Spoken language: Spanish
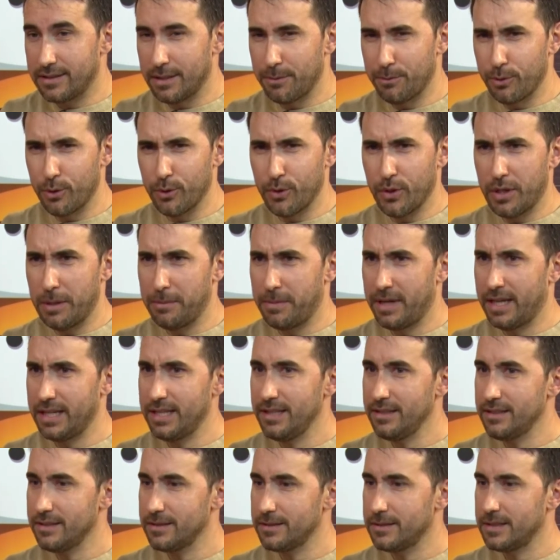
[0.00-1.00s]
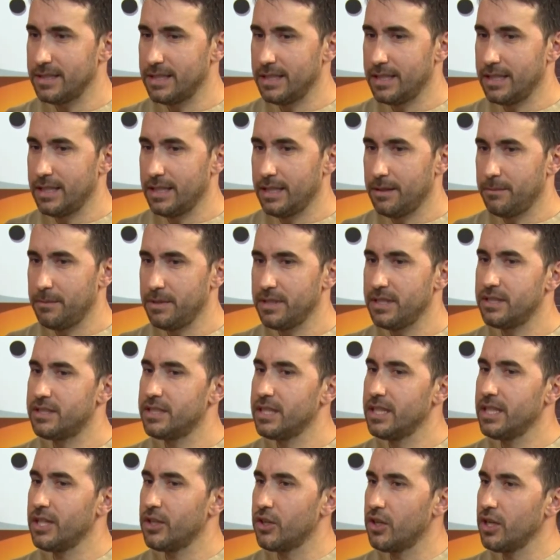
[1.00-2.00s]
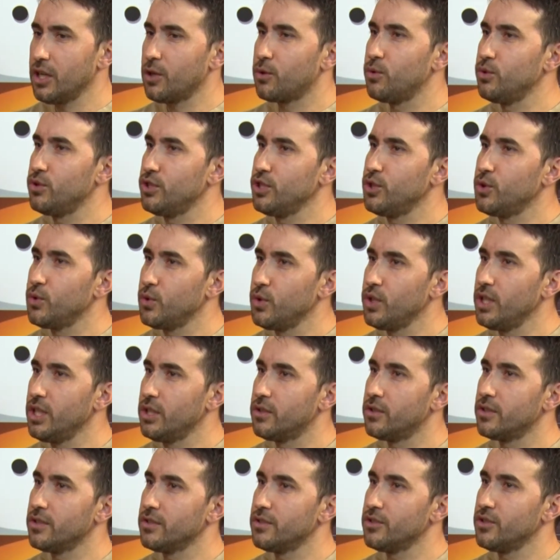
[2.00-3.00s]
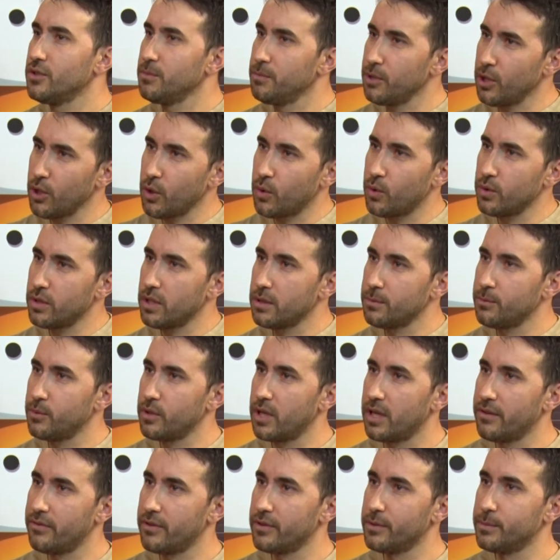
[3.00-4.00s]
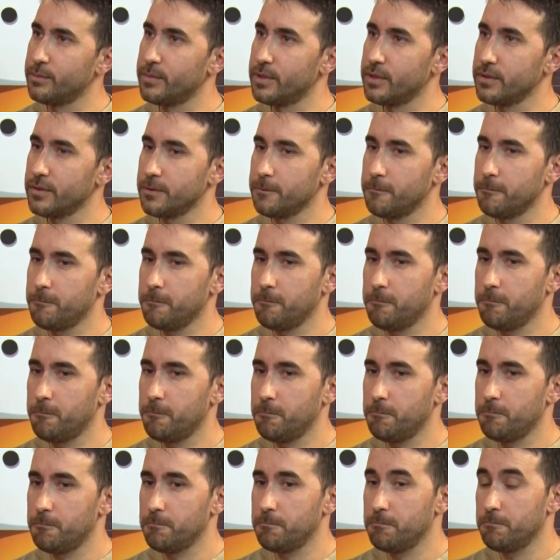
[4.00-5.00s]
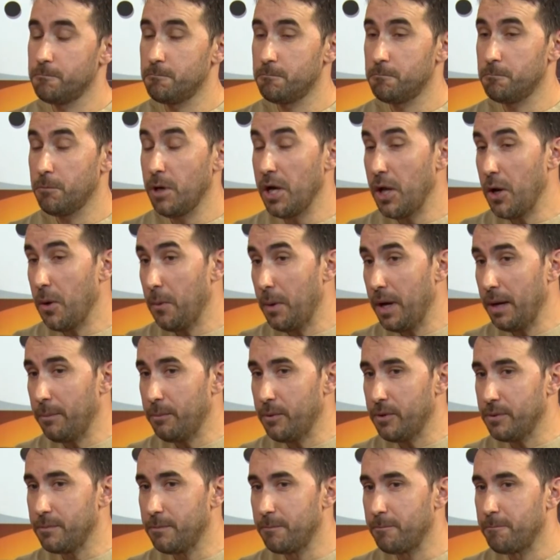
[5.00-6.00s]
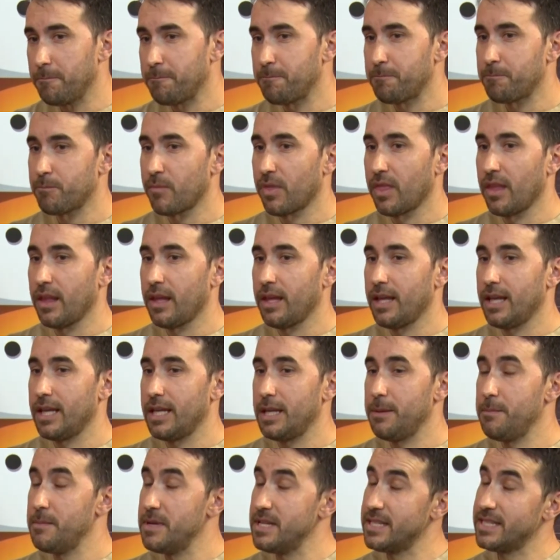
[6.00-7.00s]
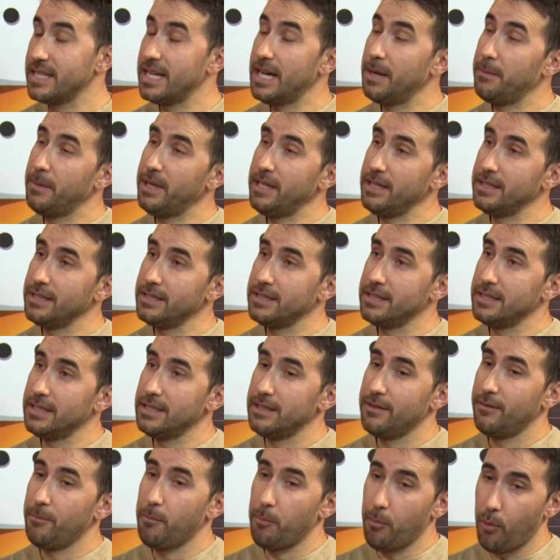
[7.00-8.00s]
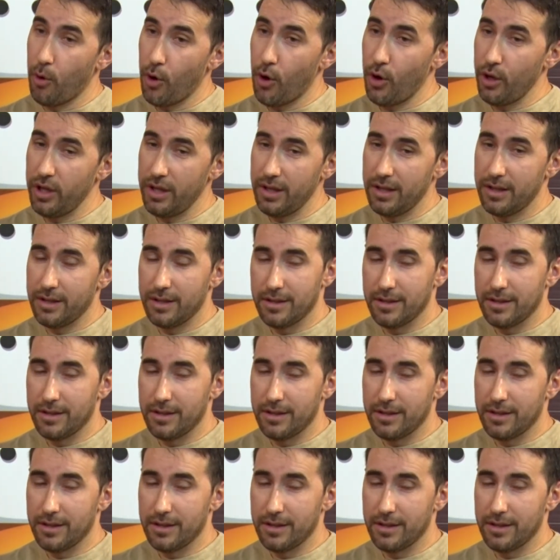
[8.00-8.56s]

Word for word: se llama Productora París. Me dice, che, Nicolás, escuché tu disco, qué sé yo, me quiero juntar un café con vos. Bueno, vamos. Y me llama, voy,